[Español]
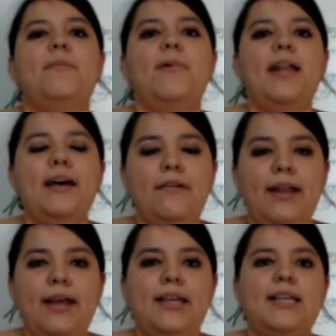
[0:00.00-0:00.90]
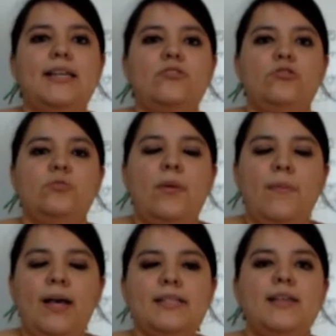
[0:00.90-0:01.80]
la palabra y que sus
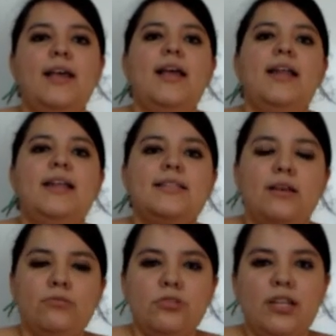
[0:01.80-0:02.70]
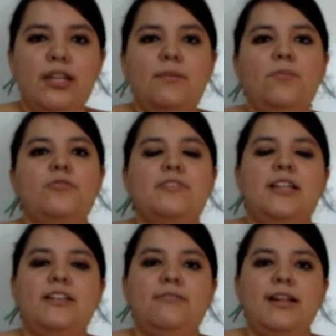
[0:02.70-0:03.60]
mamás les auxilien por si
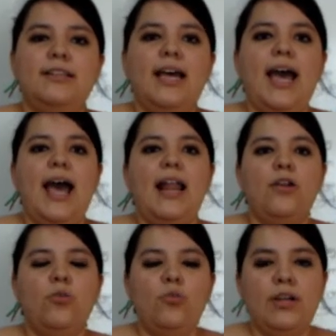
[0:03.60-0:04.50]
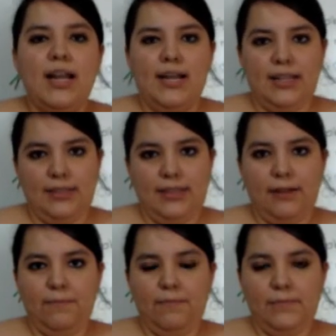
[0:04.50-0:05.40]
les falta alguna letra.
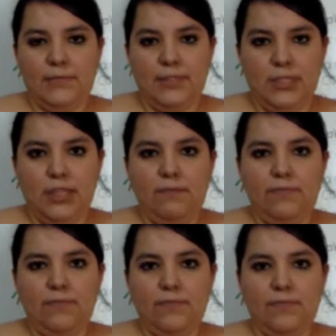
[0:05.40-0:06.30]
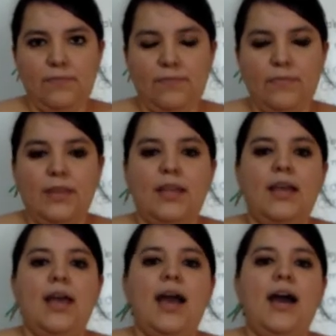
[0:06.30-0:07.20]
¿Sí?
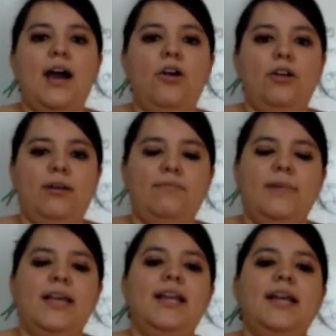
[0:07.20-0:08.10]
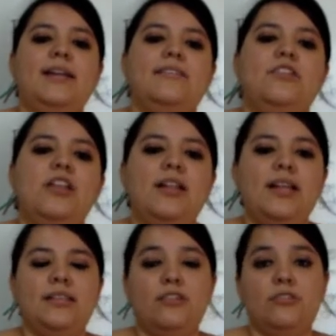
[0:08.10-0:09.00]
Ahora, el ejercicio de
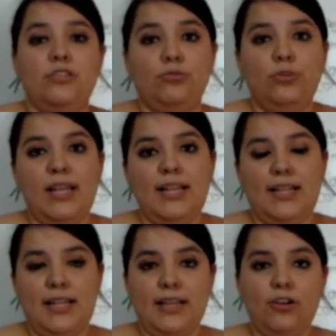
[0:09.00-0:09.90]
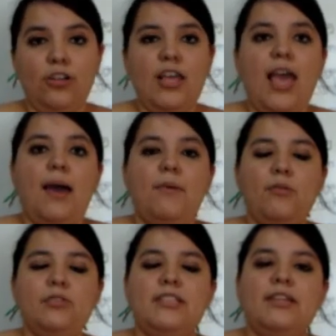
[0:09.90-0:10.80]
lectoescritura del día de hoy
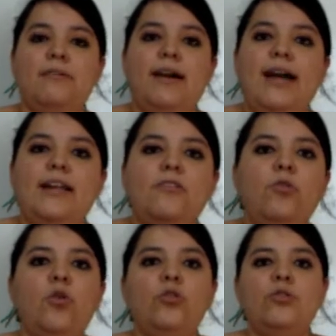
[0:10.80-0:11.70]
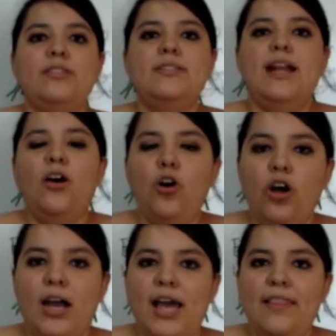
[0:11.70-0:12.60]
vamos a trabajar con nuestra
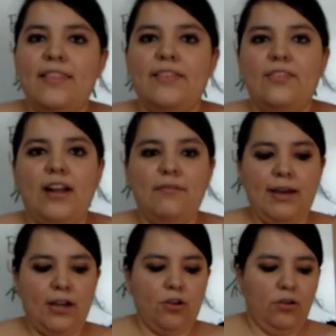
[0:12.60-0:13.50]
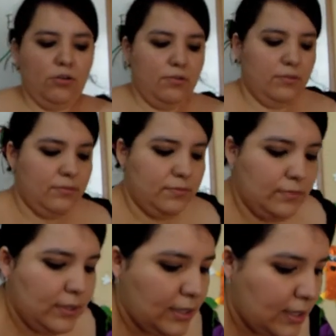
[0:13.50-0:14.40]
hoja de trabajo
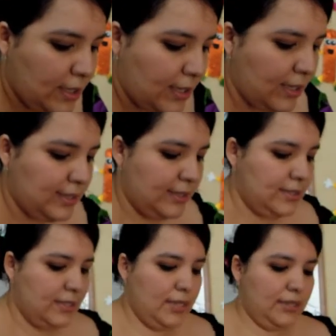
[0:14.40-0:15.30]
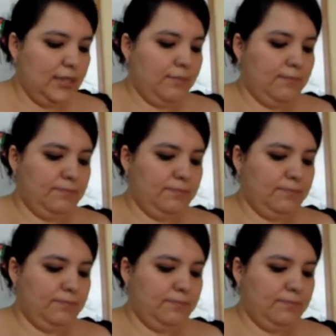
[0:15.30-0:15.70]
que es la siguiente.